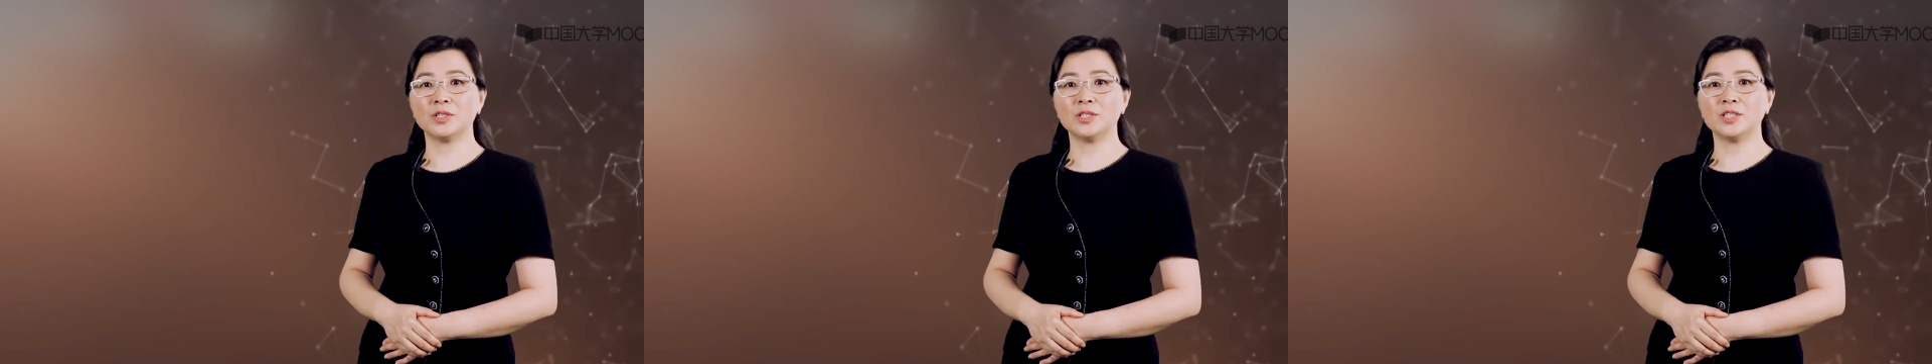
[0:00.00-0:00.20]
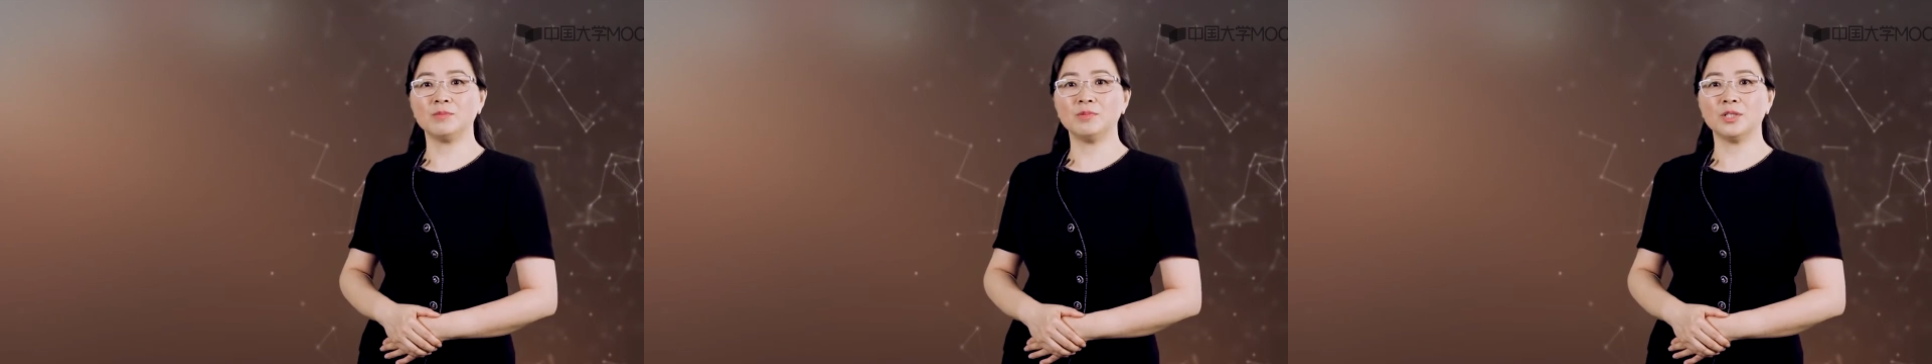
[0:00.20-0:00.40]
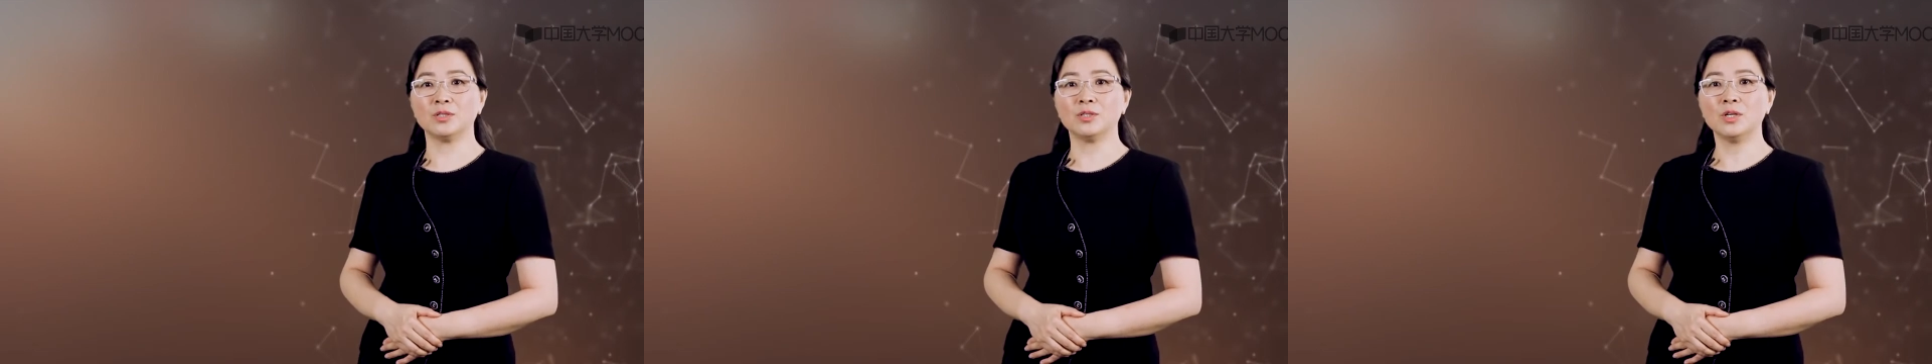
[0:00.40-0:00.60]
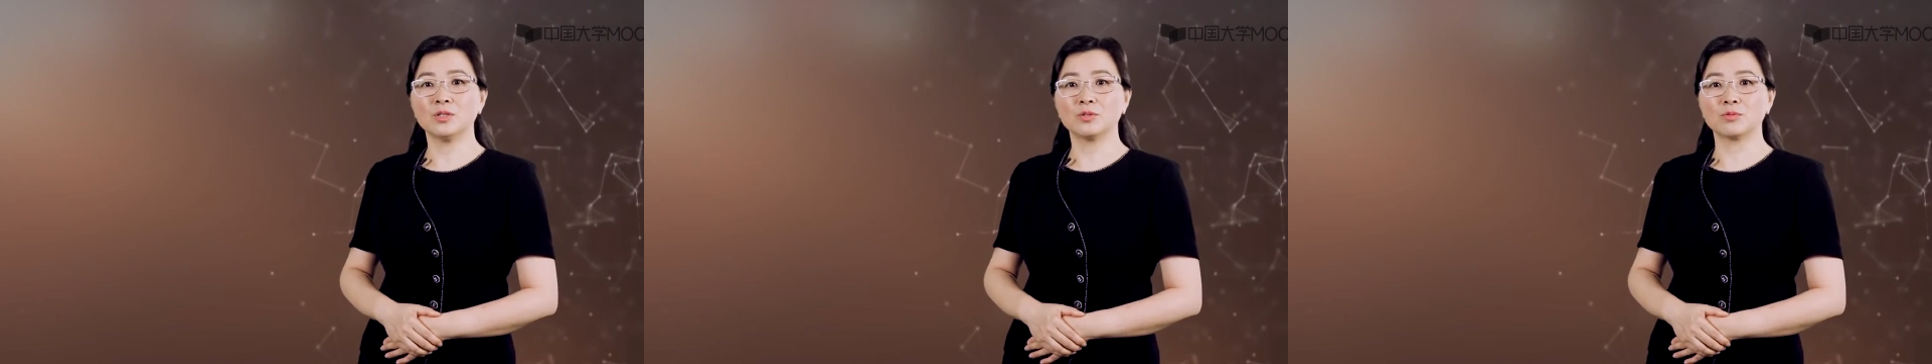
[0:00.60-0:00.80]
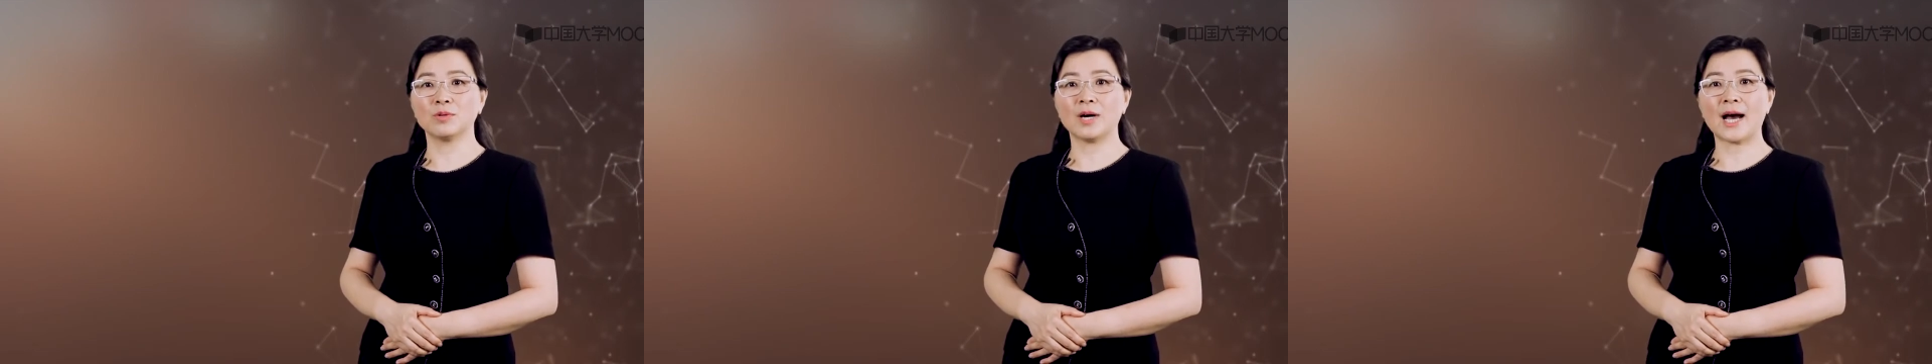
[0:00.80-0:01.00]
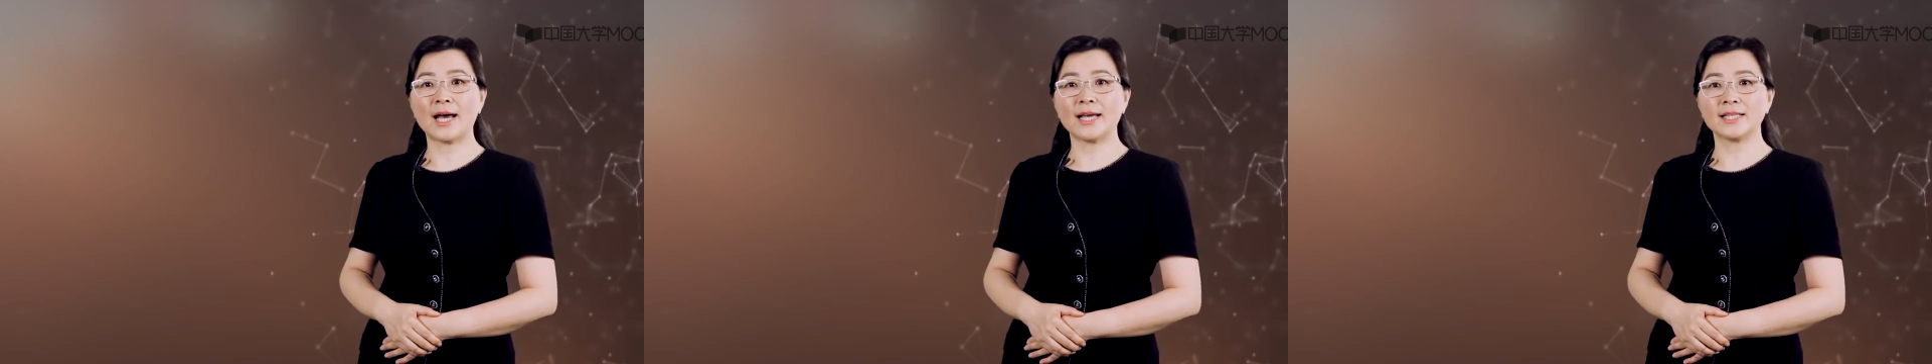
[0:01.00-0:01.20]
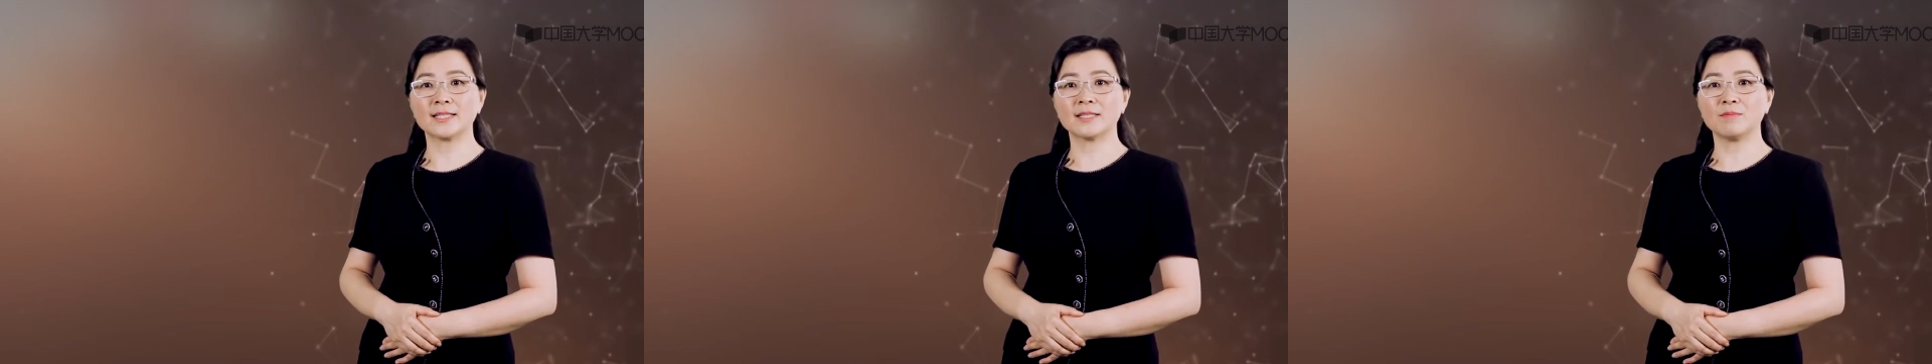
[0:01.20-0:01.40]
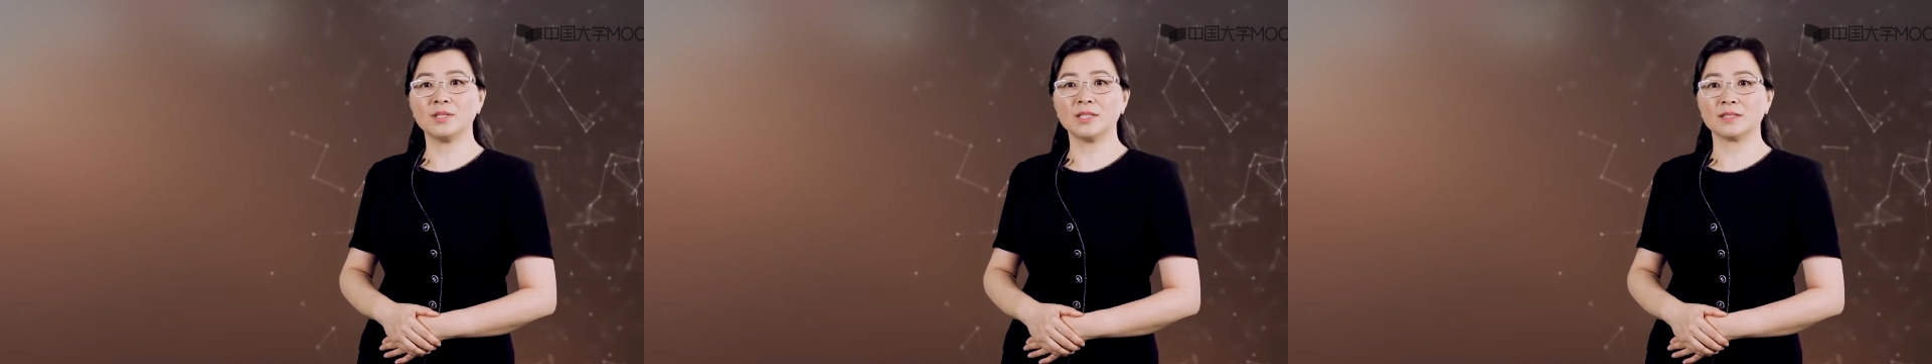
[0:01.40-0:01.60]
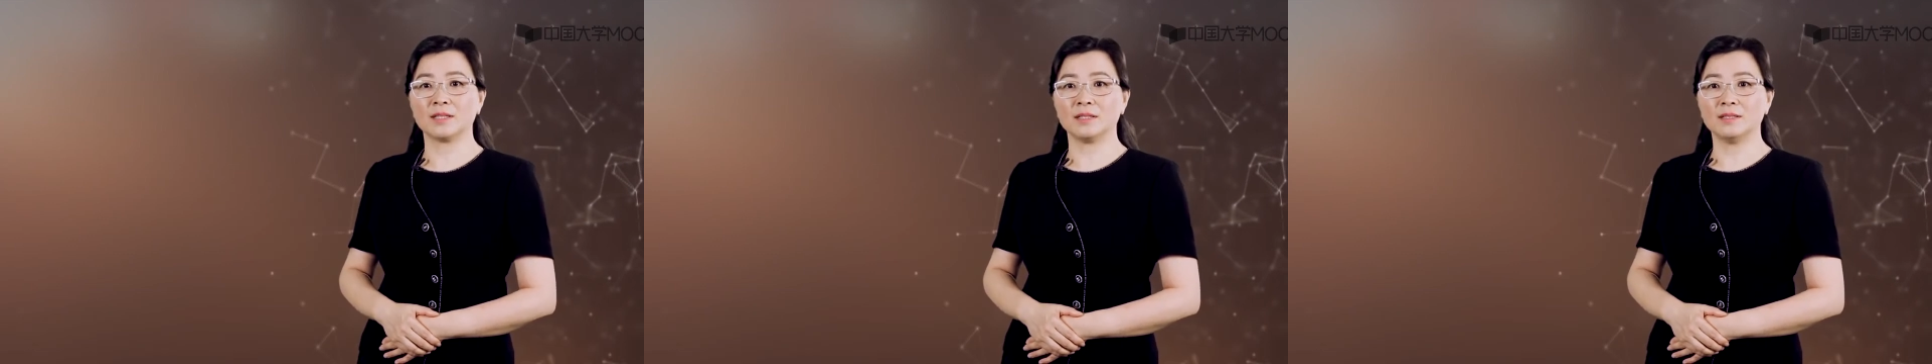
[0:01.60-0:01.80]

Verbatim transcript: 播疾病，如艾滋病